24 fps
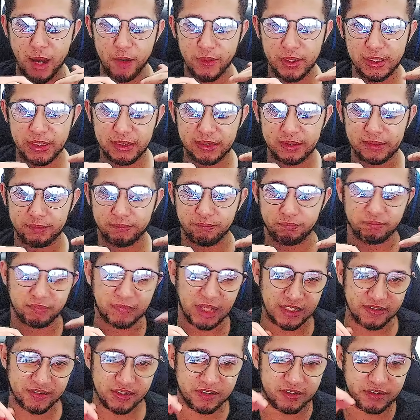ele
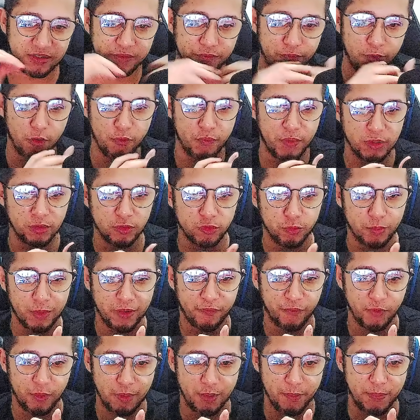tá se desenvolvendo de uma
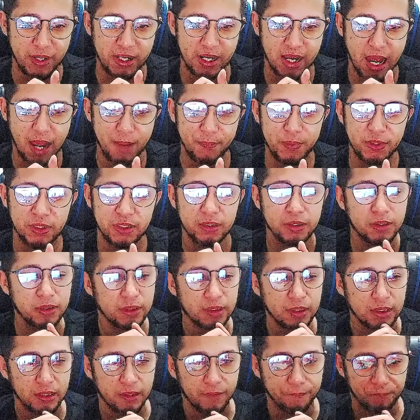forma bem rápida.
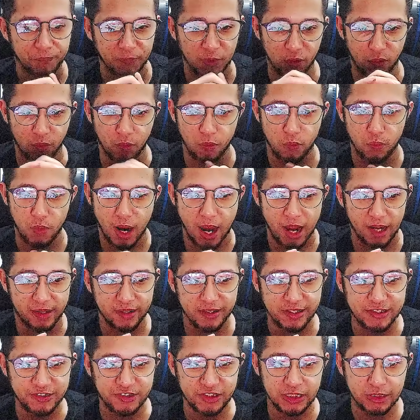Eu
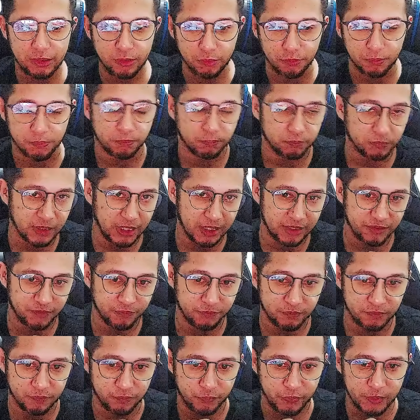acredito, né,
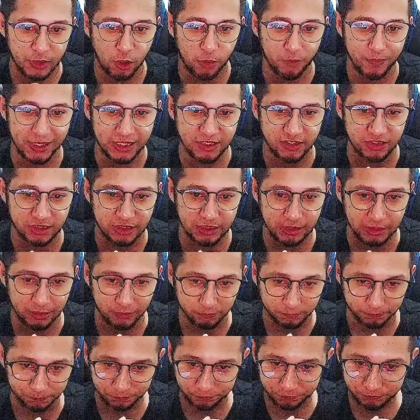fielmente que
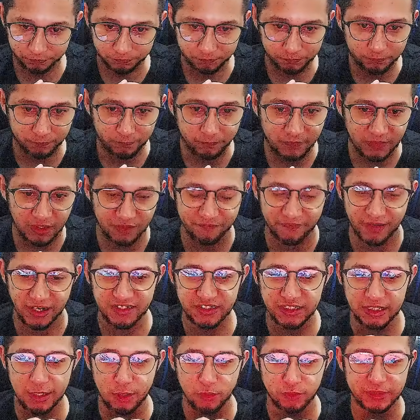vai
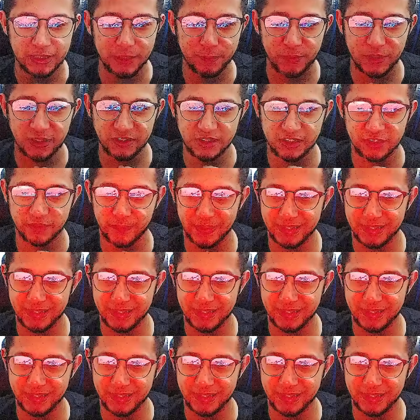chegar um tempo que a gente vai